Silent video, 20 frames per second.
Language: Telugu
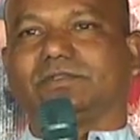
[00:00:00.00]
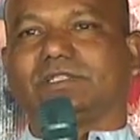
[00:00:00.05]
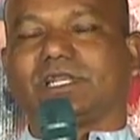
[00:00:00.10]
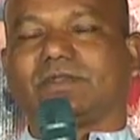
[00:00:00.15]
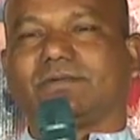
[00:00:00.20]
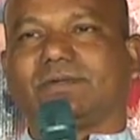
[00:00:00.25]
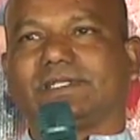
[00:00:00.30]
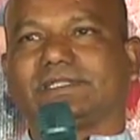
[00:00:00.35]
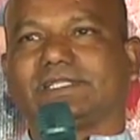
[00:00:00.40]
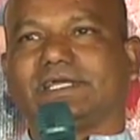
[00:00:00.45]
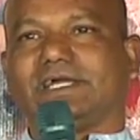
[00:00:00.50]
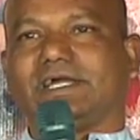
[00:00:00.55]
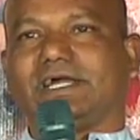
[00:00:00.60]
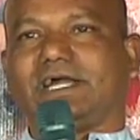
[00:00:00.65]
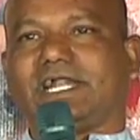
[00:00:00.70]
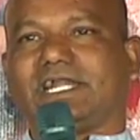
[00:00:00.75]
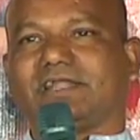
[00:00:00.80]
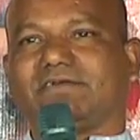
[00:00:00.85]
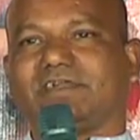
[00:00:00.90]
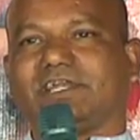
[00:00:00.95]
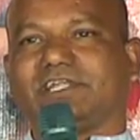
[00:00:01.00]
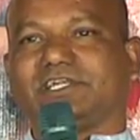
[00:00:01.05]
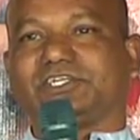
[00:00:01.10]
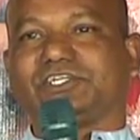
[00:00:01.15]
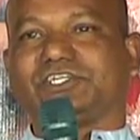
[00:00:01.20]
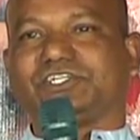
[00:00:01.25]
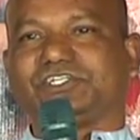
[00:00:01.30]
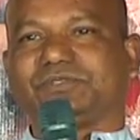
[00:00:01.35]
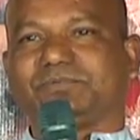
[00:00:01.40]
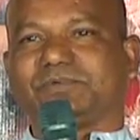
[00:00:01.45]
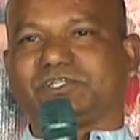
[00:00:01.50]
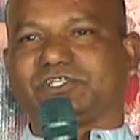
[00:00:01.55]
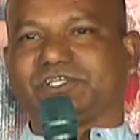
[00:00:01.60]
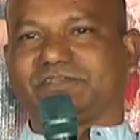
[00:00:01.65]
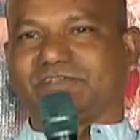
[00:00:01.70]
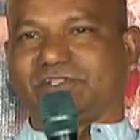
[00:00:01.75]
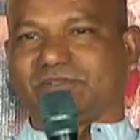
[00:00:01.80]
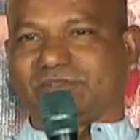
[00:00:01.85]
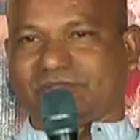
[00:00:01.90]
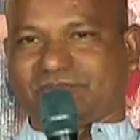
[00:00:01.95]
తర్వాత ఆడవాళ్ళని కించపరిచే
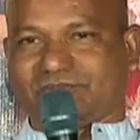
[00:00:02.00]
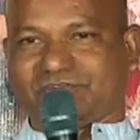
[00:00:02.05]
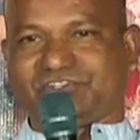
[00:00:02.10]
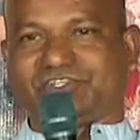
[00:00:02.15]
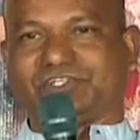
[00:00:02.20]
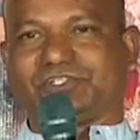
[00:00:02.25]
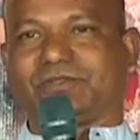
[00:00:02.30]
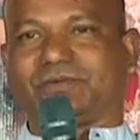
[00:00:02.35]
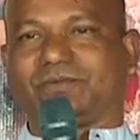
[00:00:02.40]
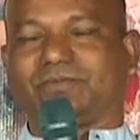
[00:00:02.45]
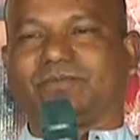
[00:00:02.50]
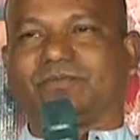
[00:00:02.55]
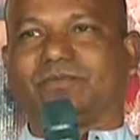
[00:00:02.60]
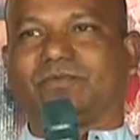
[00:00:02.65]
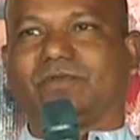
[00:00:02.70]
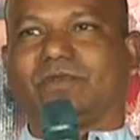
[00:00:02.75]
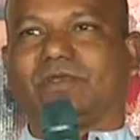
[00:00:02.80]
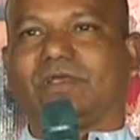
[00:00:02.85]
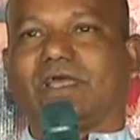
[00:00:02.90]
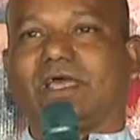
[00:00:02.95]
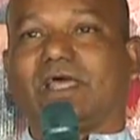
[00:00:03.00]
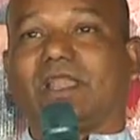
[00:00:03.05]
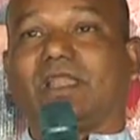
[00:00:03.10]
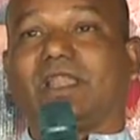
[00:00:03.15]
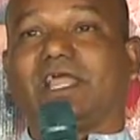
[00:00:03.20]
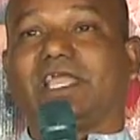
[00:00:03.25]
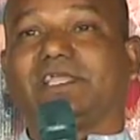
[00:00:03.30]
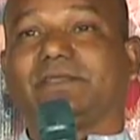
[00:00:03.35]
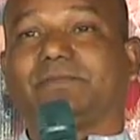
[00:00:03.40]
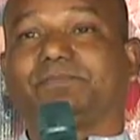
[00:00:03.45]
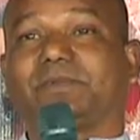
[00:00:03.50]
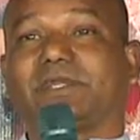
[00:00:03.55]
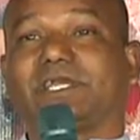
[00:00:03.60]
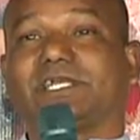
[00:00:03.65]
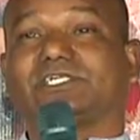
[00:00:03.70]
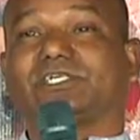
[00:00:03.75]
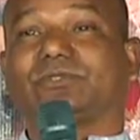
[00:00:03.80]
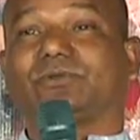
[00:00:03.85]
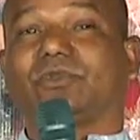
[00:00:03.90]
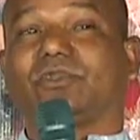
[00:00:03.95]
విధంగా ఉన్న చిత్రం లైం
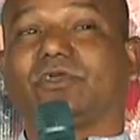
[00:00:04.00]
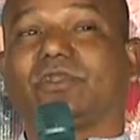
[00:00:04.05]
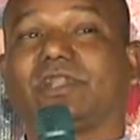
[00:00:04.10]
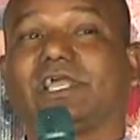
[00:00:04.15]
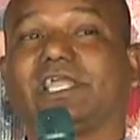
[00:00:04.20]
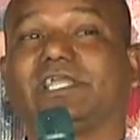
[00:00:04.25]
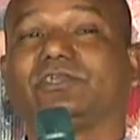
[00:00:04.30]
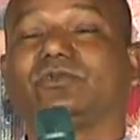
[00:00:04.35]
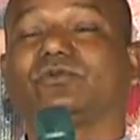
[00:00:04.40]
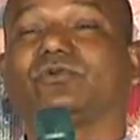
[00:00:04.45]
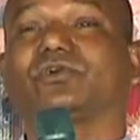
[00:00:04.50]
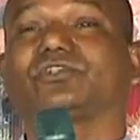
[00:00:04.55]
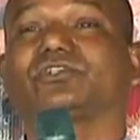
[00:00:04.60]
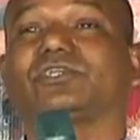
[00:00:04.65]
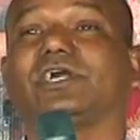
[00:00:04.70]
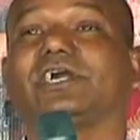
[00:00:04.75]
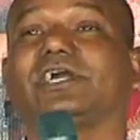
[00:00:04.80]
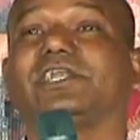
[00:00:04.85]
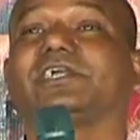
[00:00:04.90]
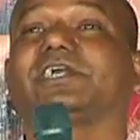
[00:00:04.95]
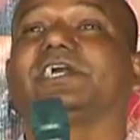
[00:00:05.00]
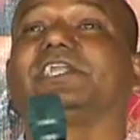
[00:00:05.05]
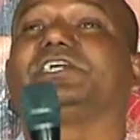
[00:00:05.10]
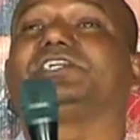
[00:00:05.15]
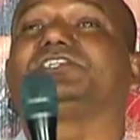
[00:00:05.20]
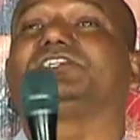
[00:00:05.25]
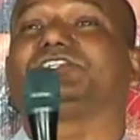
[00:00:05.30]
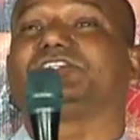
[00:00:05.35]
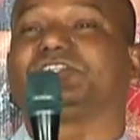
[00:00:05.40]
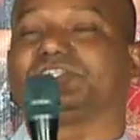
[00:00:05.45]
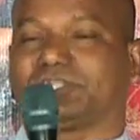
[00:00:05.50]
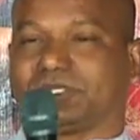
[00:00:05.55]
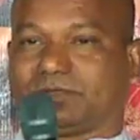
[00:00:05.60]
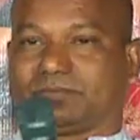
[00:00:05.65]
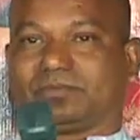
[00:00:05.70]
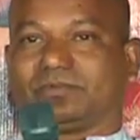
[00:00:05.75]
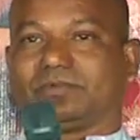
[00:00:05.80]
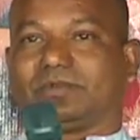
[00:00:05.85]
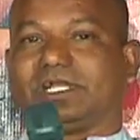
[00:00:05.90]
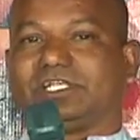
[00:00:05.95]
ప్రేక్షకులలో లైంగికోత్సాహాన్ని కలిగించే చిత్రం
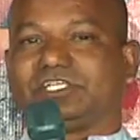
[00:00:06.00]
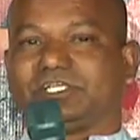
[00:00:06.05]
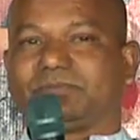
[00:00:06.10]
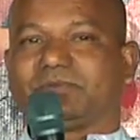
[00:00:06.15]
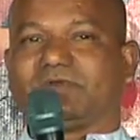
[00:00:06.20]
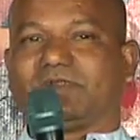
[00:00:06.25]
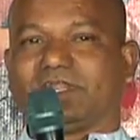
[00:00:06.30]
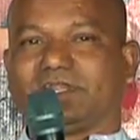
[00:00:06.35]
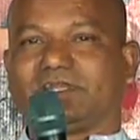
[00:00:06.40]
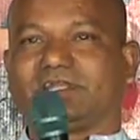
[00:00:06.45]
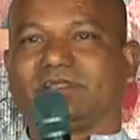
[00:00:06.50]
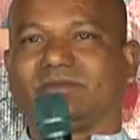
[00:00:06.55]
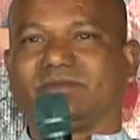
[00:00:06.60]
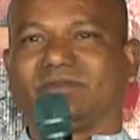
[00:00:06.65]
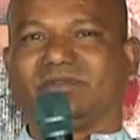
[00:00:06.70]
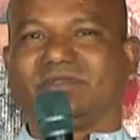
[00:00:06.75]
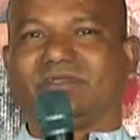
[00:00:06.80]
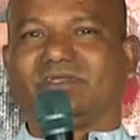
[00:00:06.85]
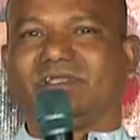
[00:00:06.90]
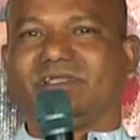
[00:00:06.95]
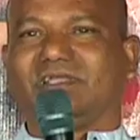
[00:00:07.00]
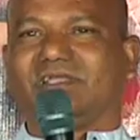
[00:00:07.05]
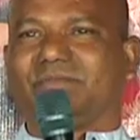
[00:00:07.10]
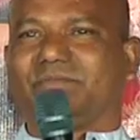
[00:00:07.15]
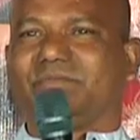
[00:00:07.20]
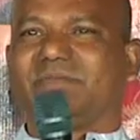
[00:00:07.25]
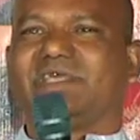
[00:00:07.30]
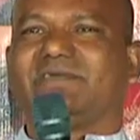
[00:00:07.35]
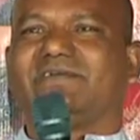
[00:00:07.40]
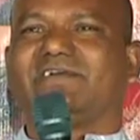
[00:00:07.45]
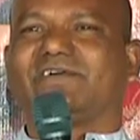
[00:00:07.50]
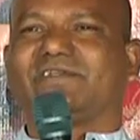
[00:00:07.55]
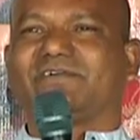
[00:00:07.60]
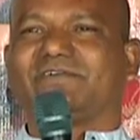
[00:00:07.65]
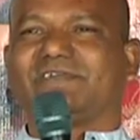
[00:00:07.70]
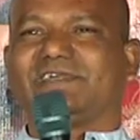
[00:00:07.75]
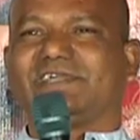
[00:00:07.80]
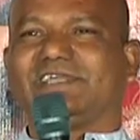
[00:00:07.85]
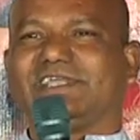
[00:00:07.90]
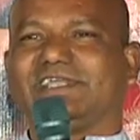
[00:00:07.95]
అని చెప్పి వాళ్ళు అన్నారు
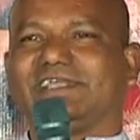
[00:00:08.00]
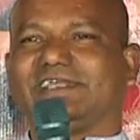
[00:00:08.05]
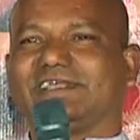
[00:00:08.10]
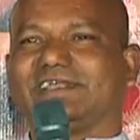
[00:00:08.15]
మేమెవరమండి